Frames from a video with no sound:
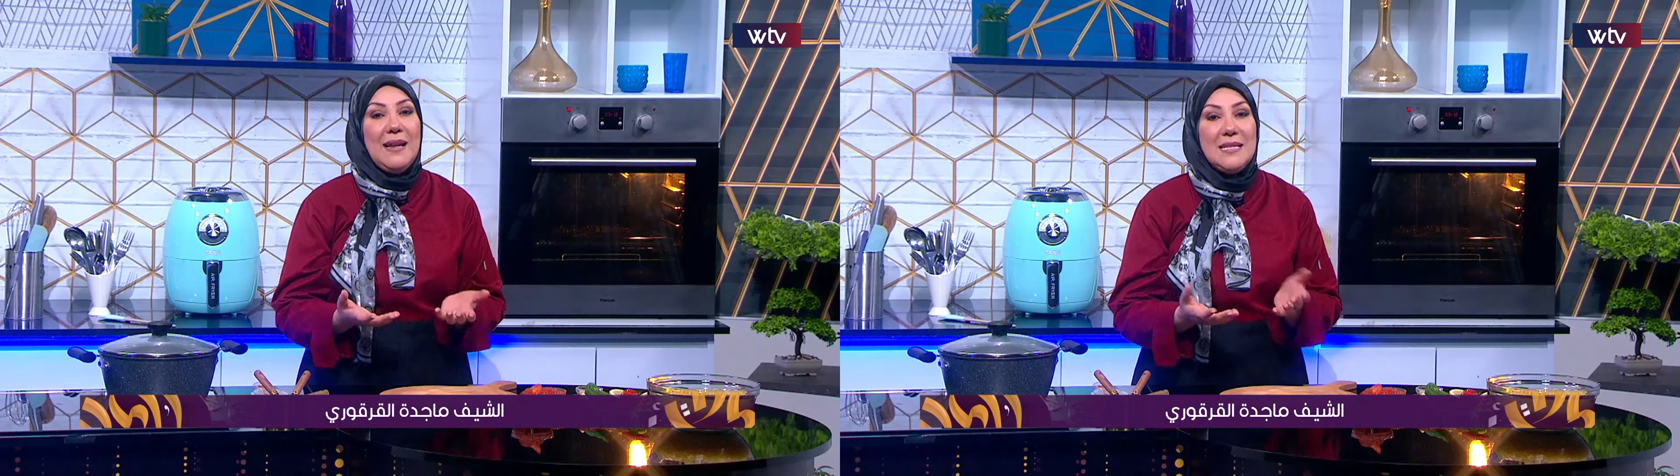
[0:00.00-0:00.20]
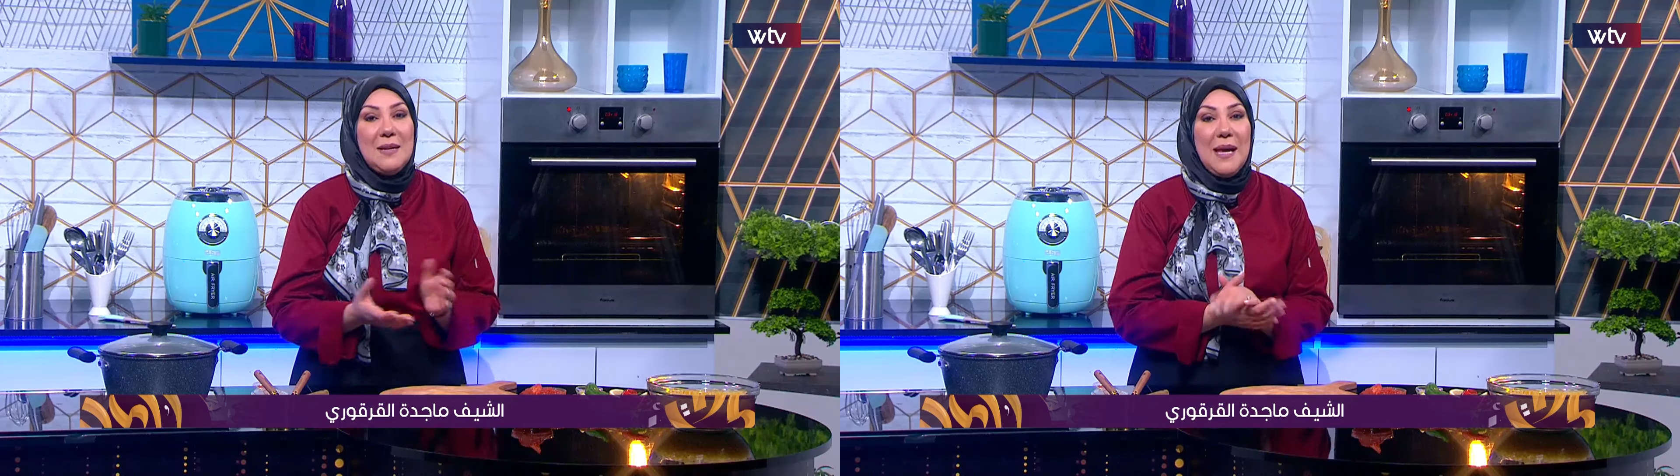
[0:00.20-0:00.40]

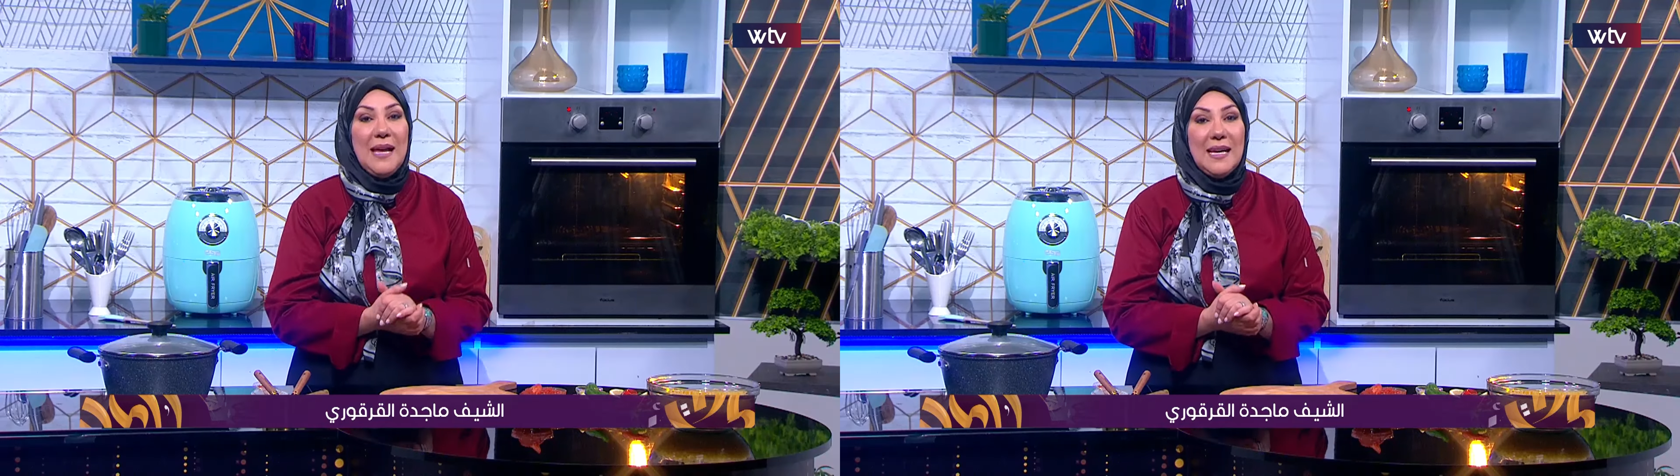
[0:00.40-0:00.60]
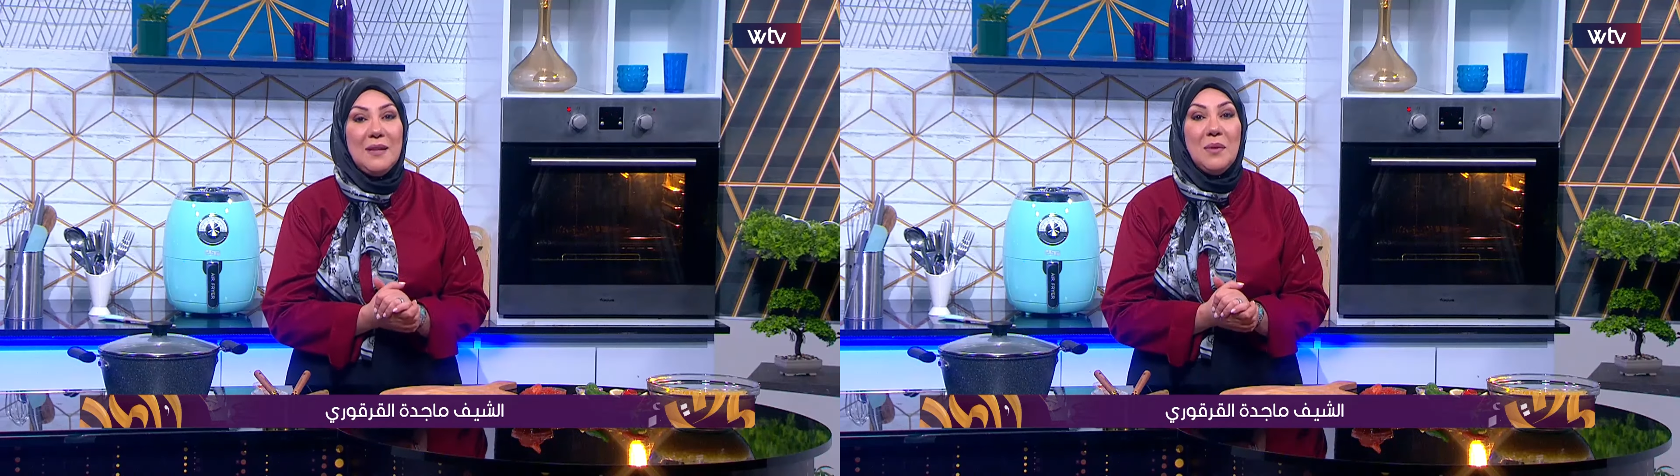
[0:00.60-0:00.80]
أنا زي ما
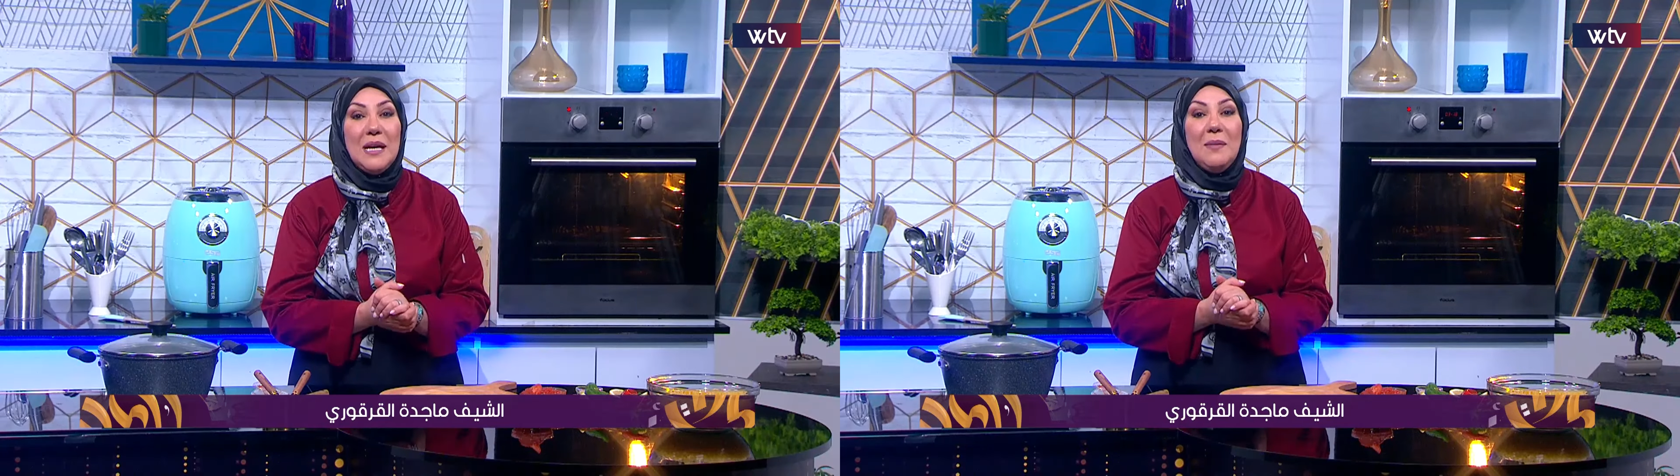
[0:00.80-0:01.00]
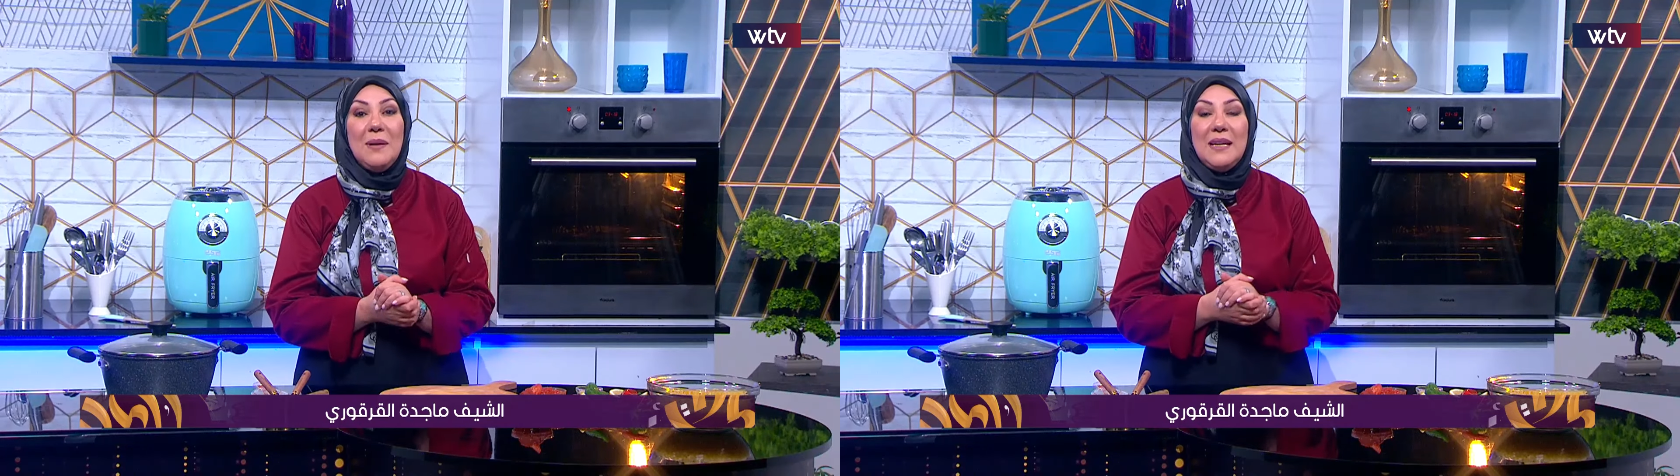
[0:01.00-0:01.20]
حكيت
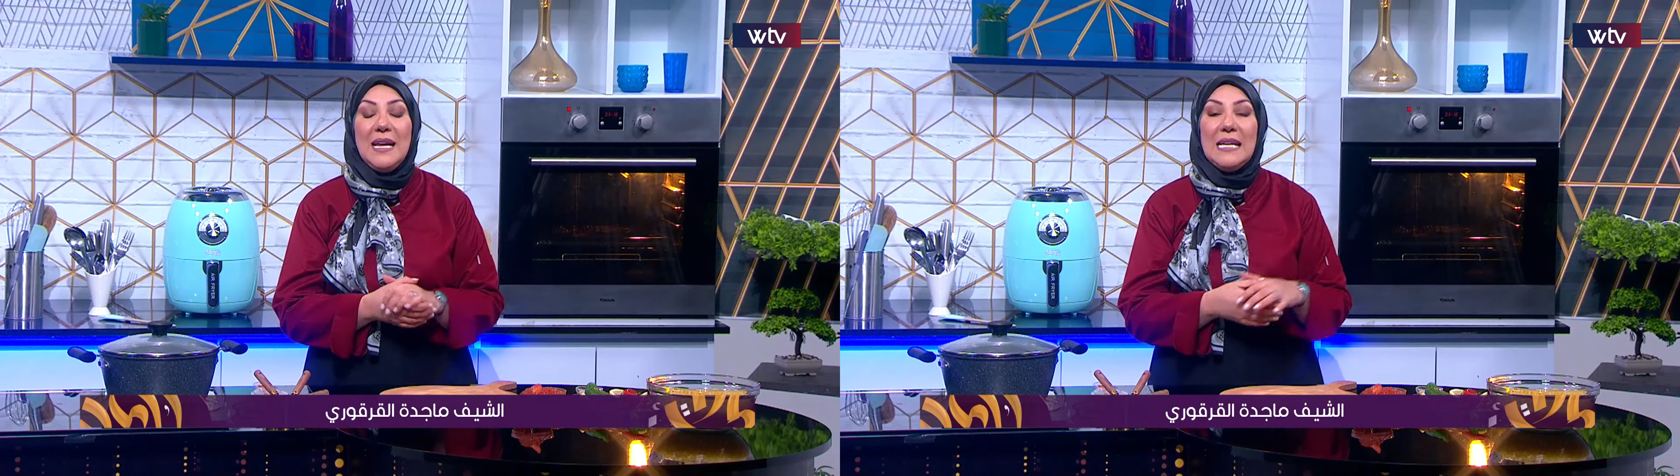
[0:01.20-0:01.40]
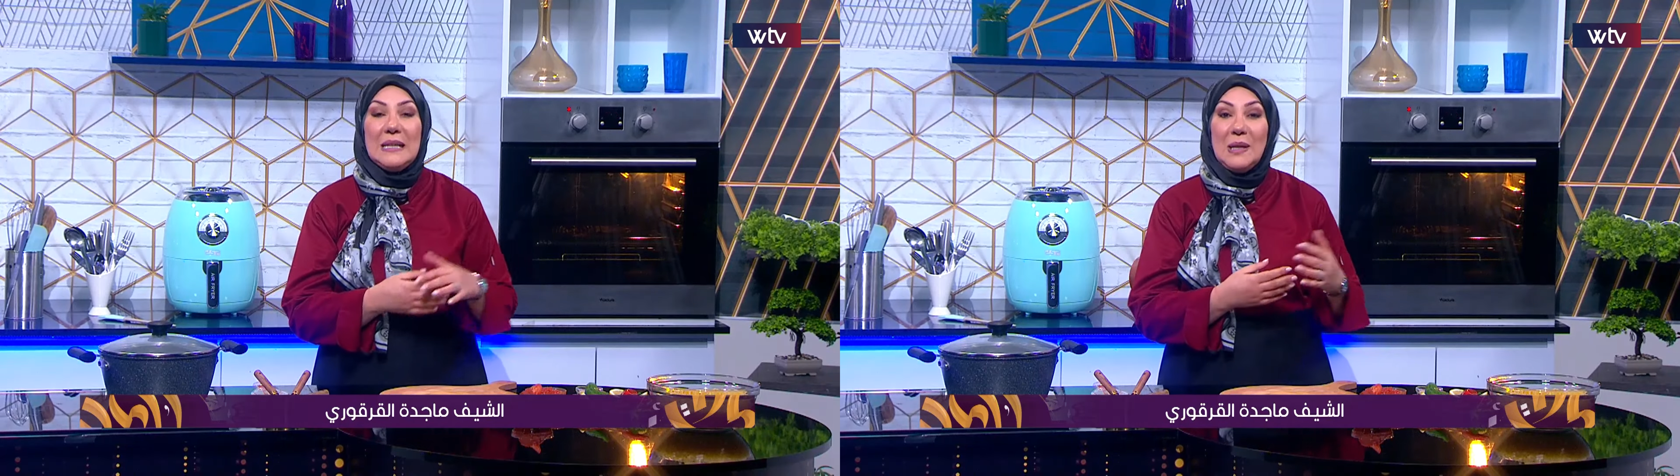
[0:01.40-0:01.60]
من قبل إن
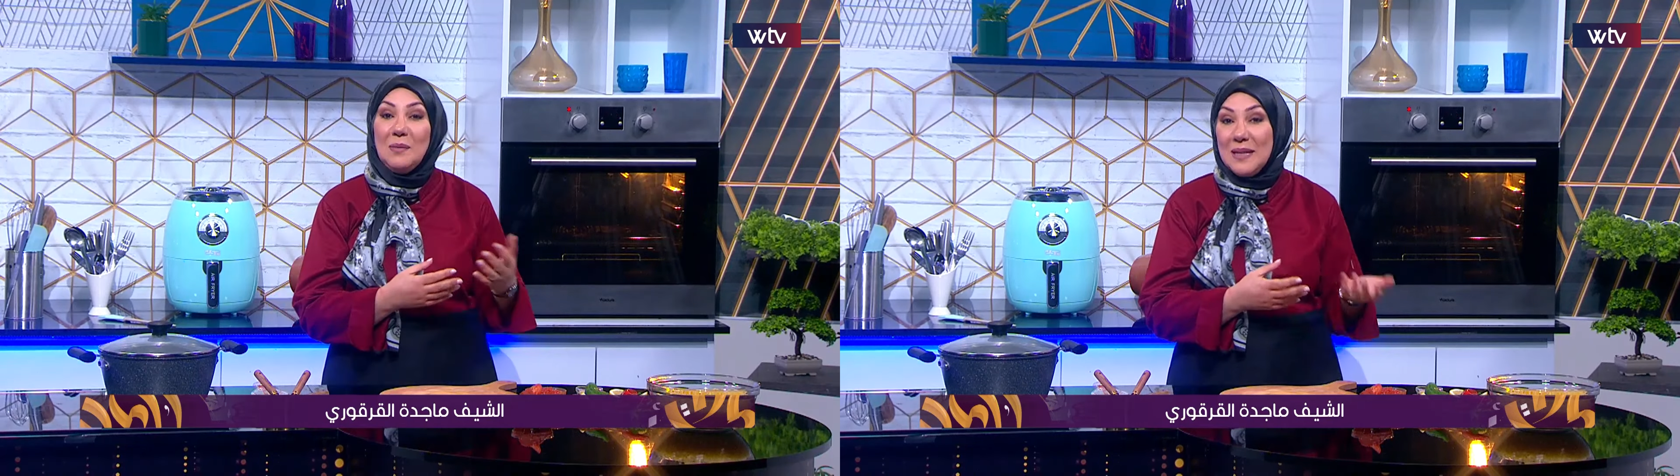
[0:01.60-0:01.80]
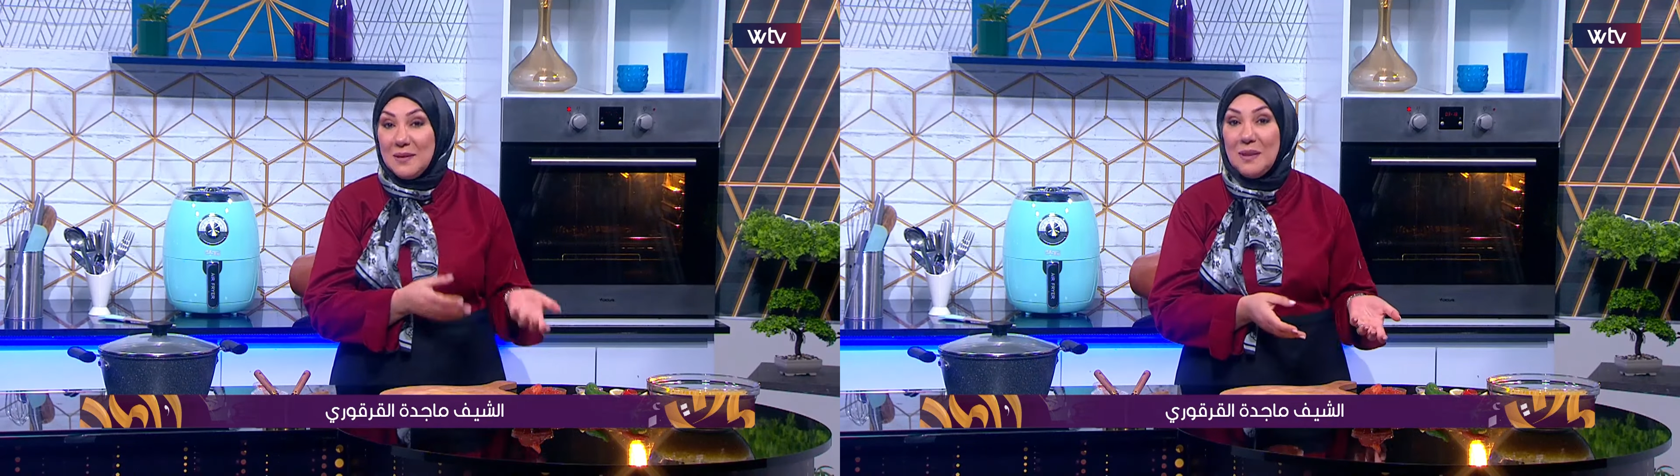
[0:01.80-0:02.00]
هي
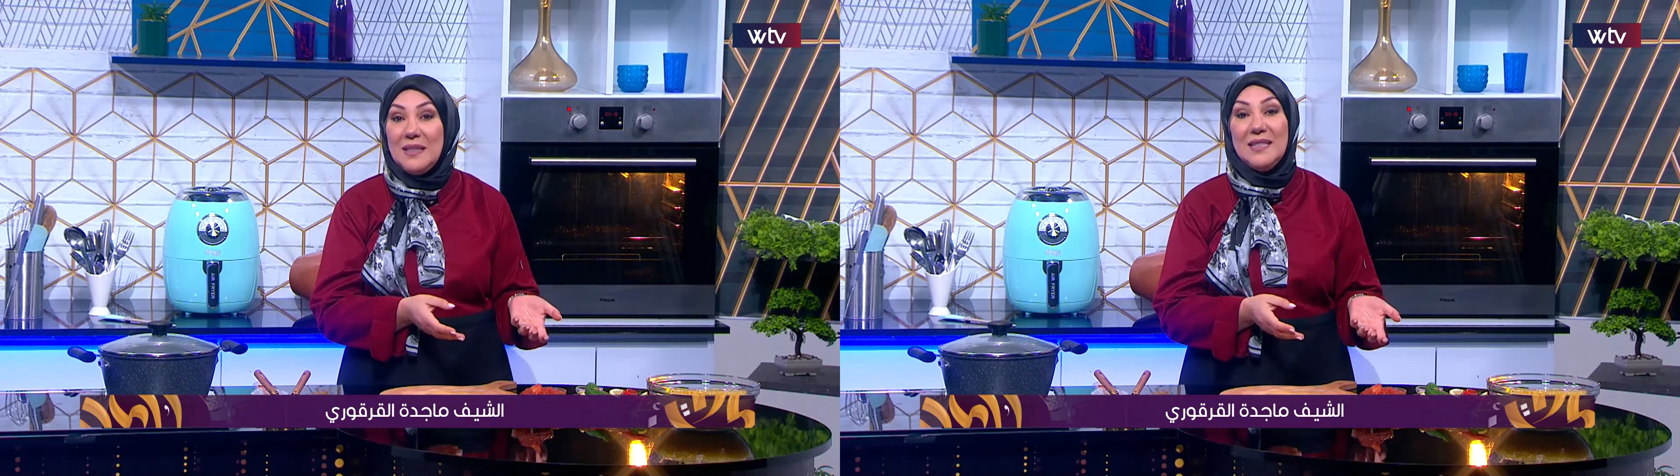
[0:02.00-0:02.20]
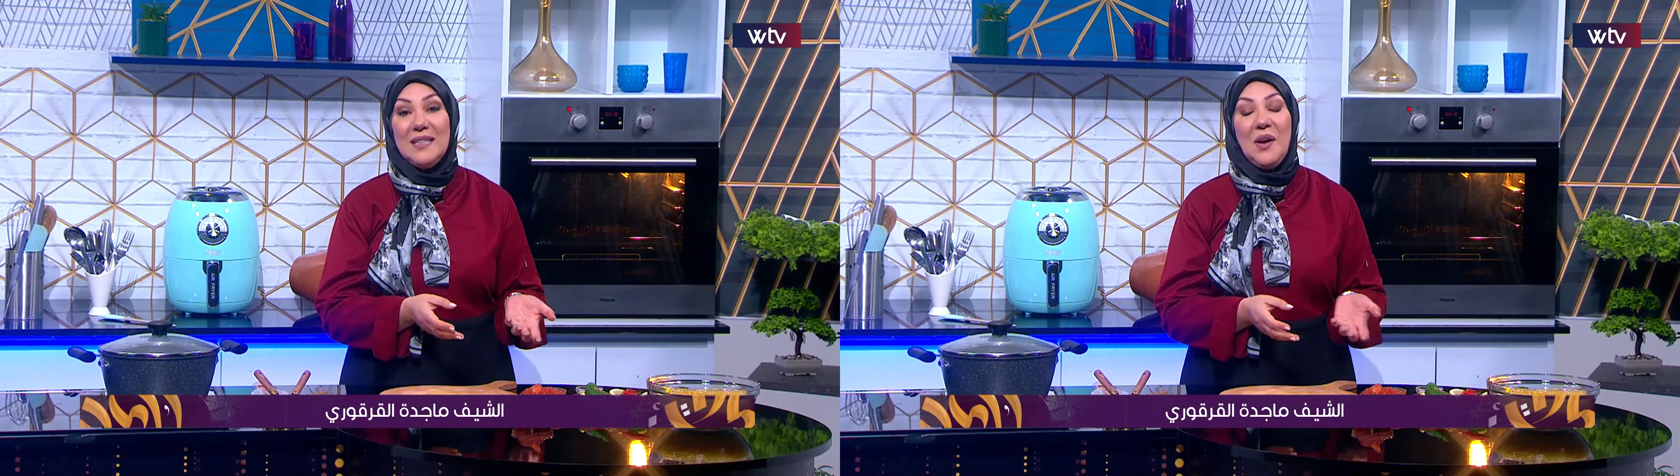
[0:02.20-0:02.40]
انطلبت
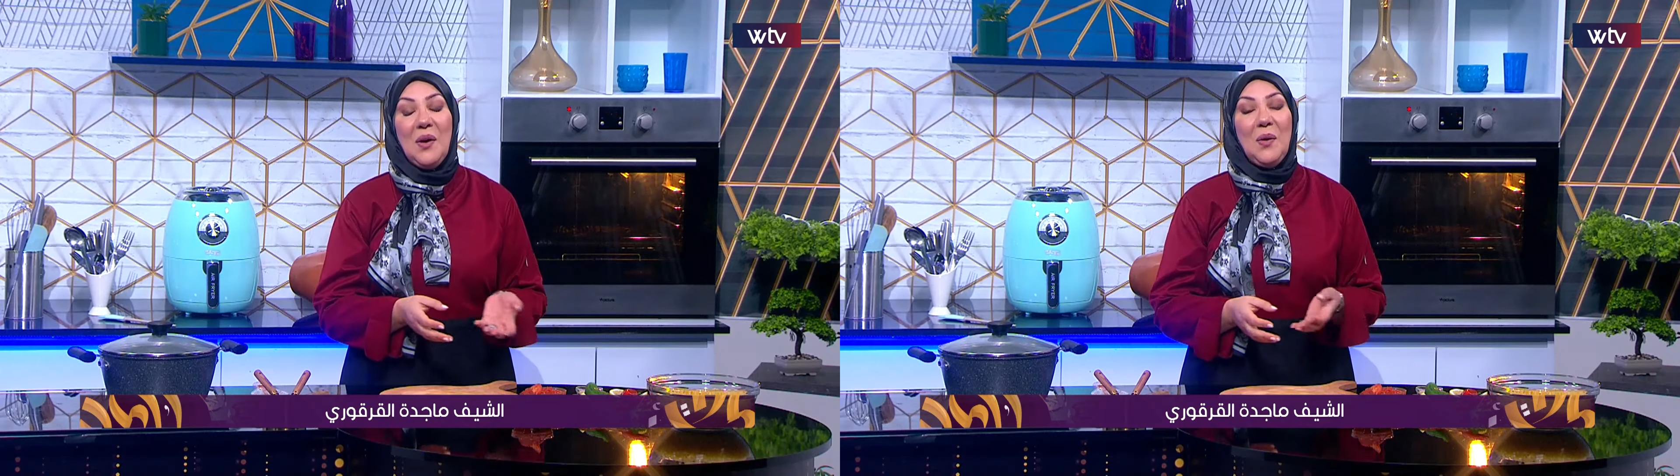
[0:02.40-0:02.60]
مني